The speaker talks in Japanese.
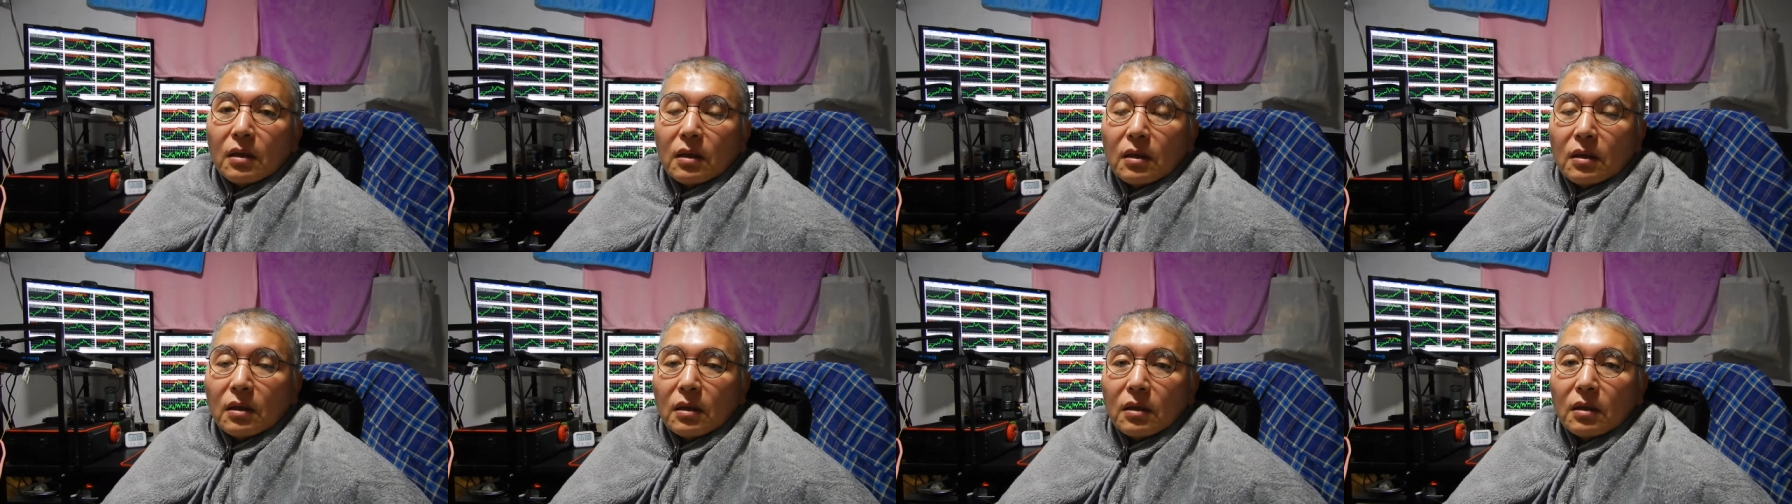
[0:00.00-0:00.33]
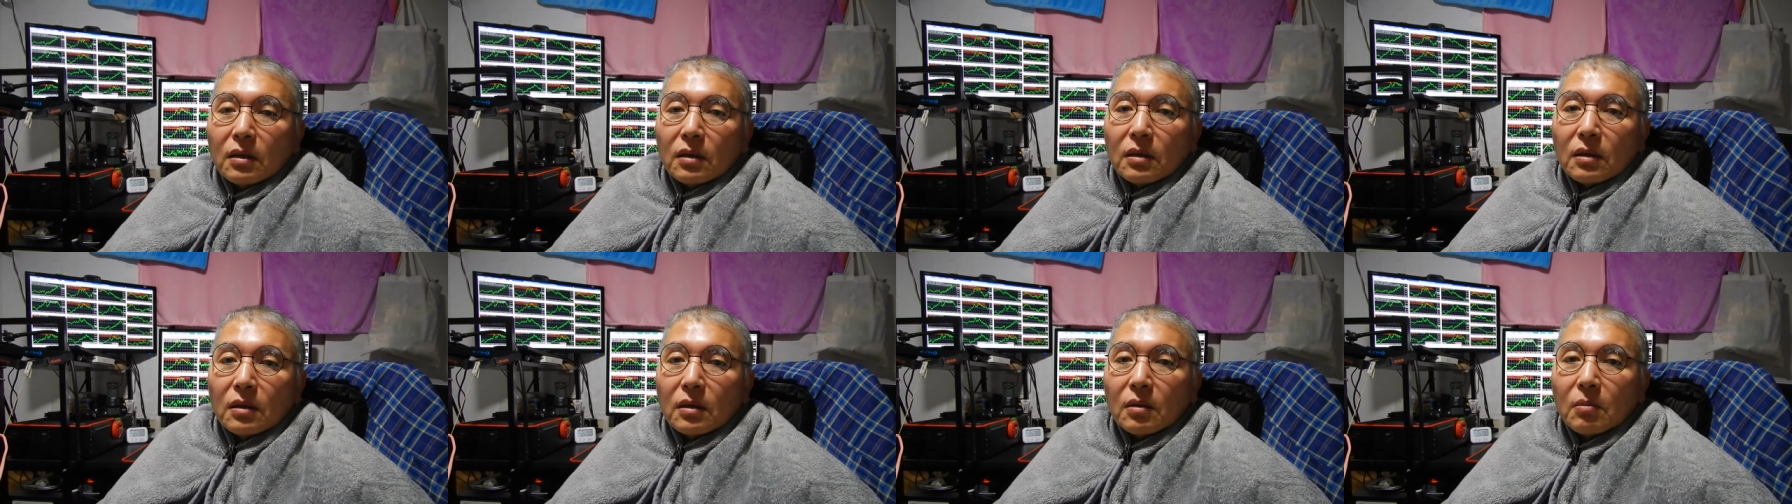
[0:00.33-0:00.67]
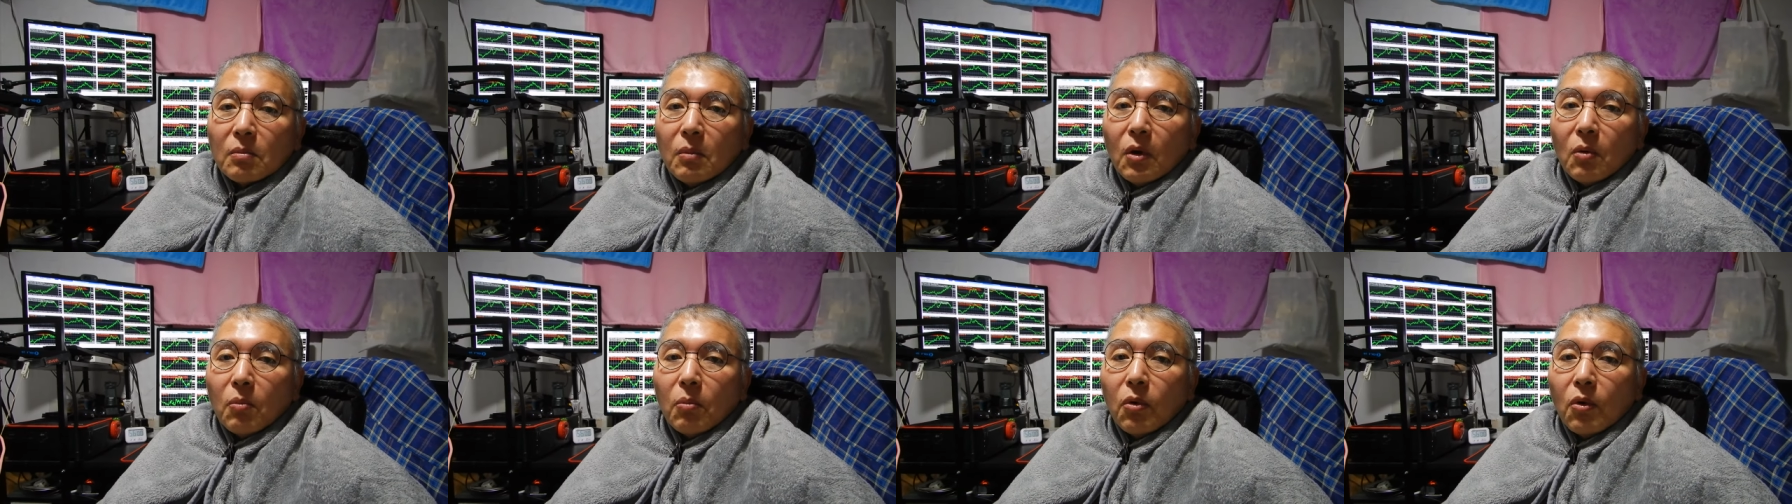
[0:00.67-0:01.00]
うん、
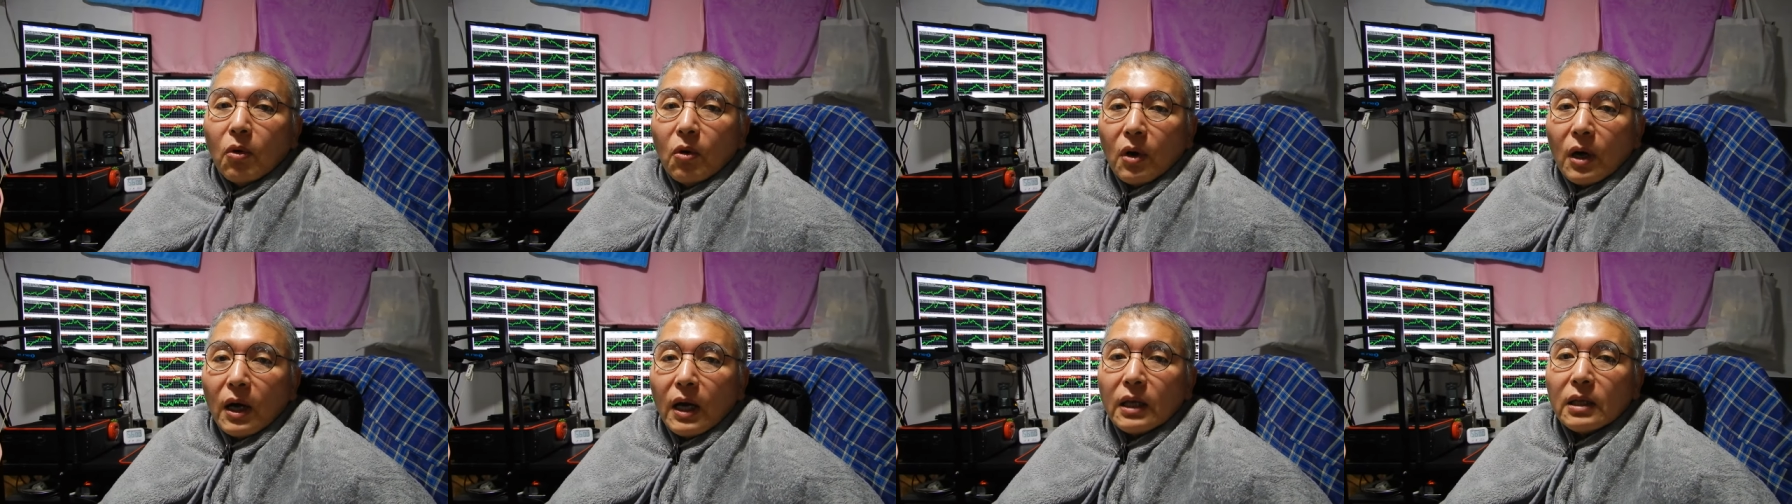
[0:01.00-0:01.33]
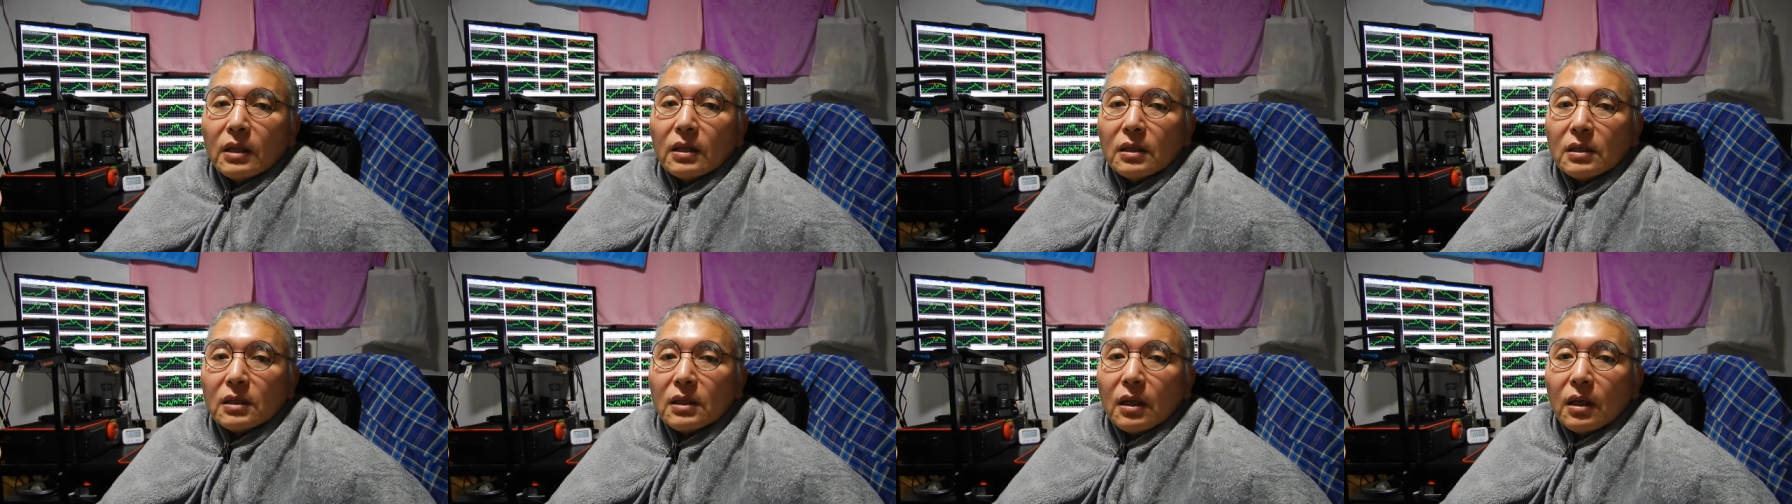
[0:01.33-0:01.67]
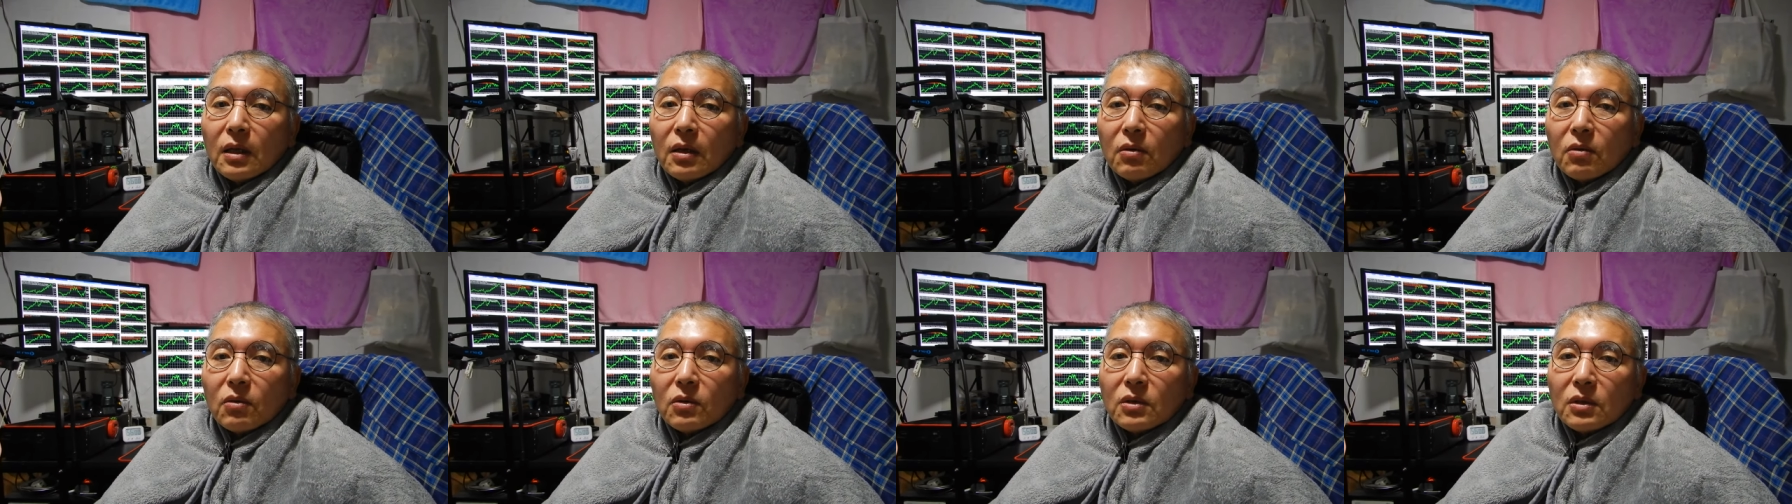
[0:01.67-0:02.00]
もう妨害です
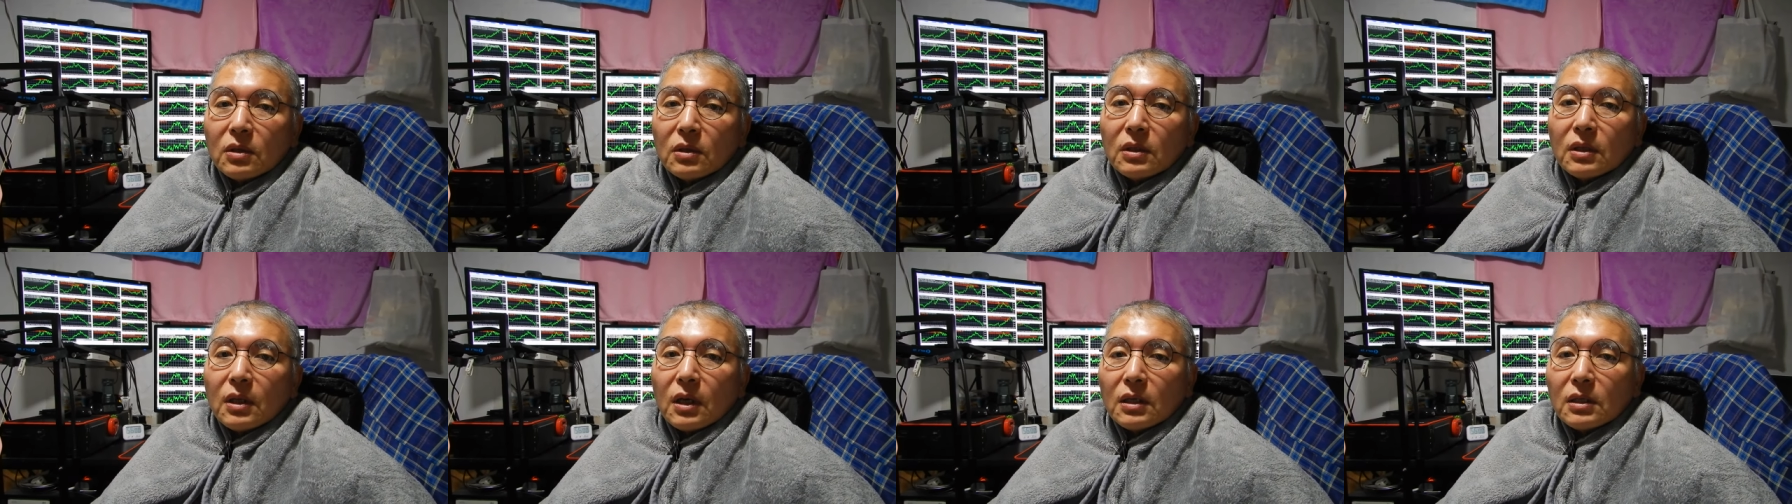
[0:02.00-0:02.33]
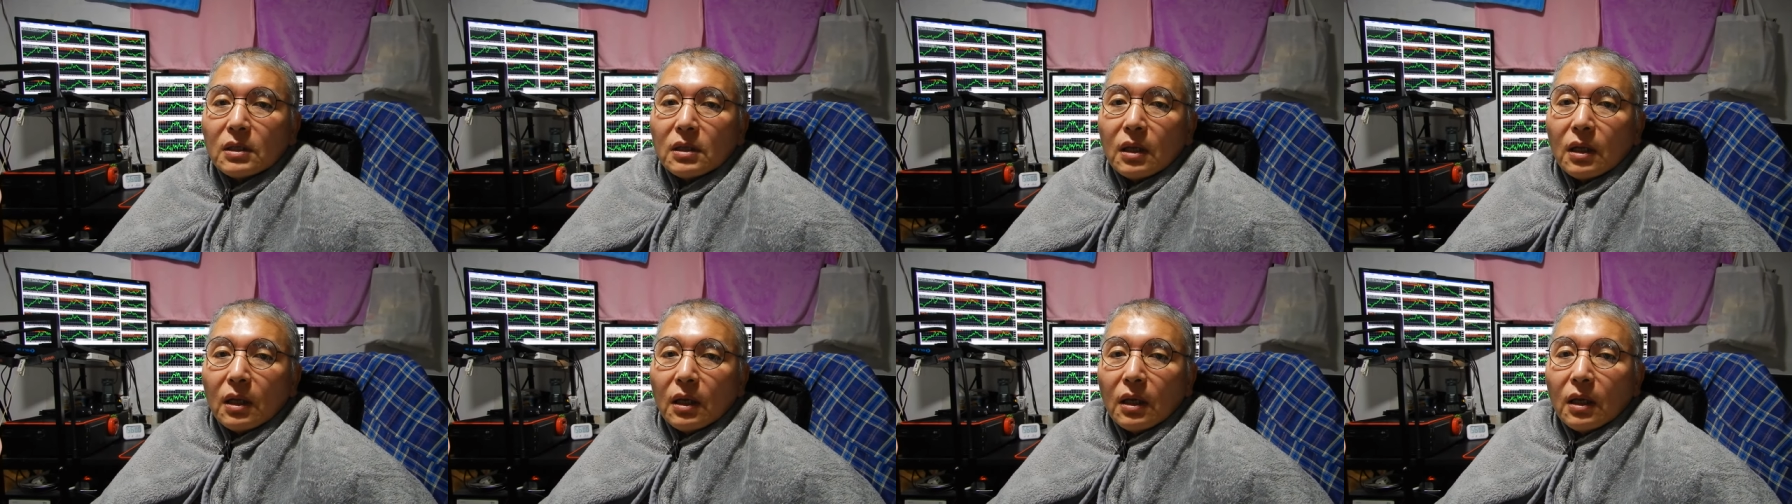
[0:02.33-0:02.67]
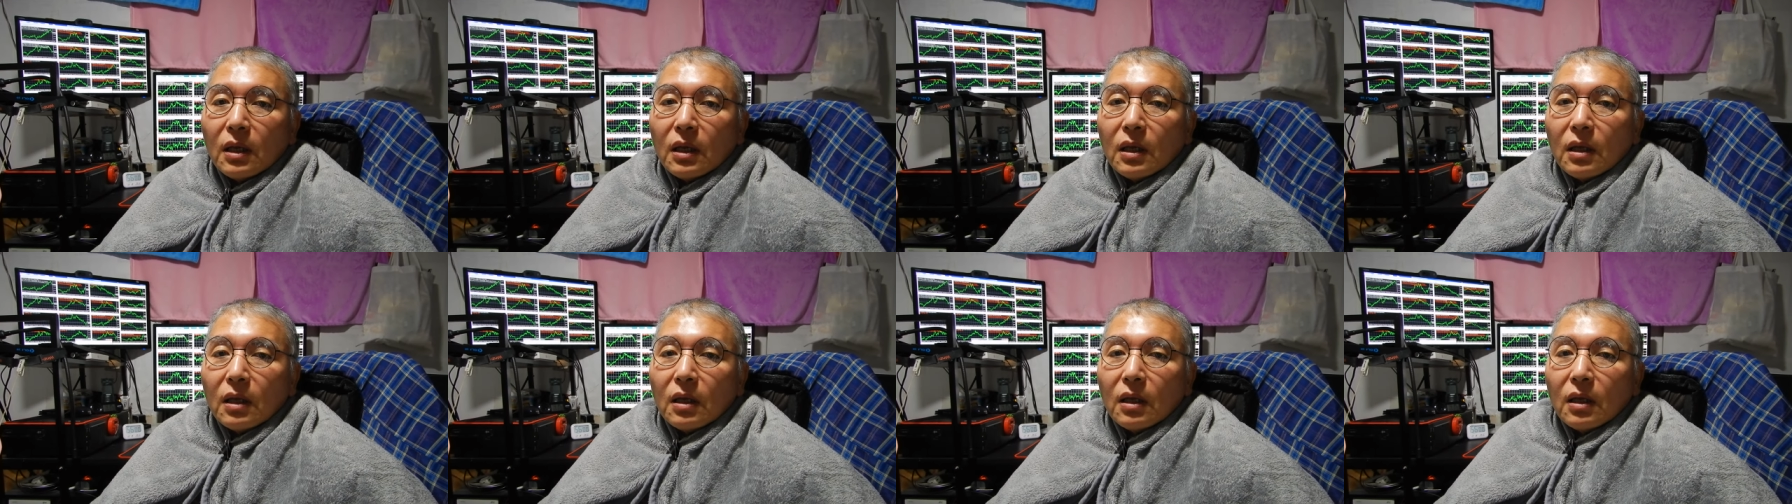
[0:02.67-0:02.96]
ね、こっちに対してね。